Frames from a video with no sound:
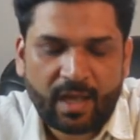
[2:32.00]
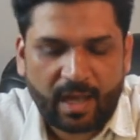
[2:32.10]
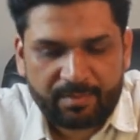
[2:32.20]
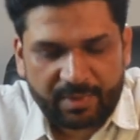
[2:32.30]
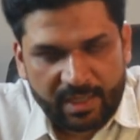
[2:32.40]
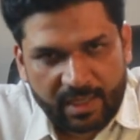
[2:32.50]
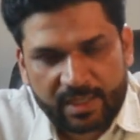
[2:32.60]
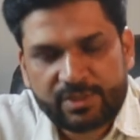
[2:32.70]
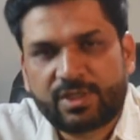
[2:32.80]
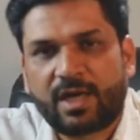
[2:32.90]
आपके
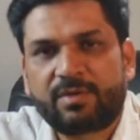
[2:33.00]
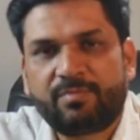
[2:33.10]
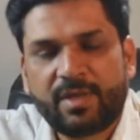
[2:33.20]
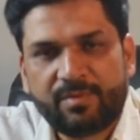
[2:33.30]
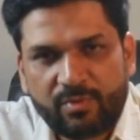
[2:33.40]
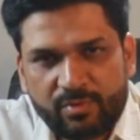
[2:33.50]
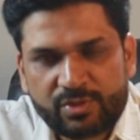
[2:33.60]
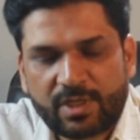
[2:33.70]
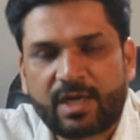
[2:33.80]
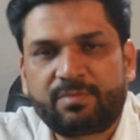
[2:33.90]
लगन चार्ट में मून
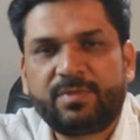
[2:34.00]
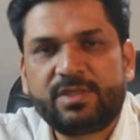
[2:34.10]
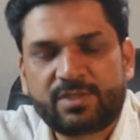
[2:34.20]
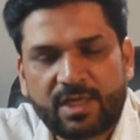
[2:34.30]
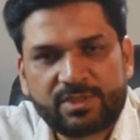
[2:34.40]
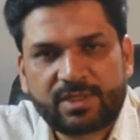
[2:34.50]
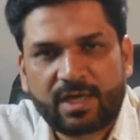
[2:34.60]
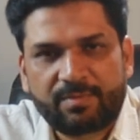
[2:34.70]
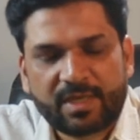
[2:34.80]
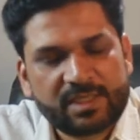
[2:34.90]
चार्ट में चलित
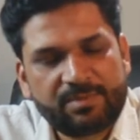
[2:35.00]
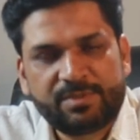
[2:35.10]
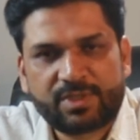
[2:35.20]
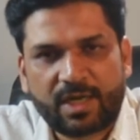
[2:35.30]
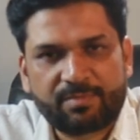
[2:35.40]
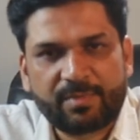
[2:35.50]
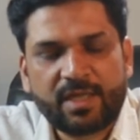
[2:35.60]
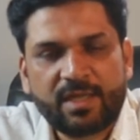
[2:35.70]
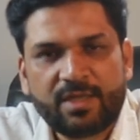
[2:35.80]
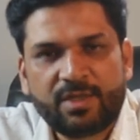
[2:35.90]
चार्ट में किसी भी चार्ट
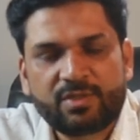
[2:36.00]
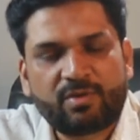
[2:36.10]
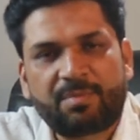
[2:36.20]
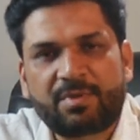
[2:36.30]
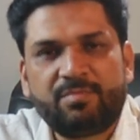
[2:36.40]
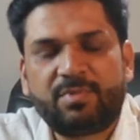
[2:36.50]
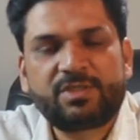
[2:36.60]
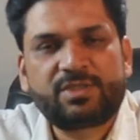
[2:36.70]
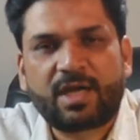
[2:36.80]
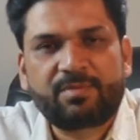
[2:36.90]
में तो आपके
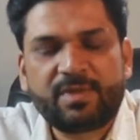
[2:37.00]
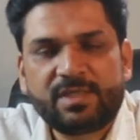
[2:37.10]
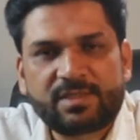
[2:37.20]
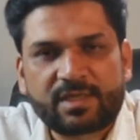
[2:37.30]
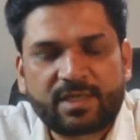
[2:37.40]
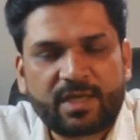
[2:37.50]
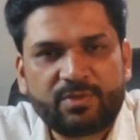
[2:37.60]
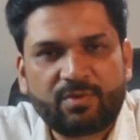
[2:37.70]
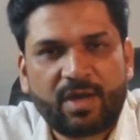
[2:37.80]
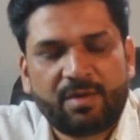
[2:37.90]
बर्थ चार्ट में सकटा
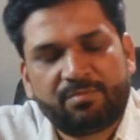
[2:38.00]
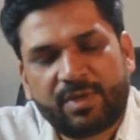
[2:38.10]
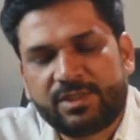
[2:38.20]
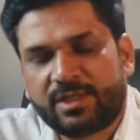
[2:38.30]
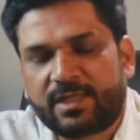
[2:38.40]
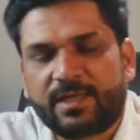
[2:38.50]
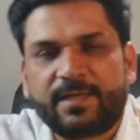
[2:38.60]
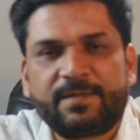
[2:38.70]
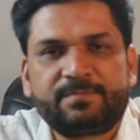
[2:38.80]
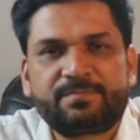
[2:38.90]
योगा बन जाता है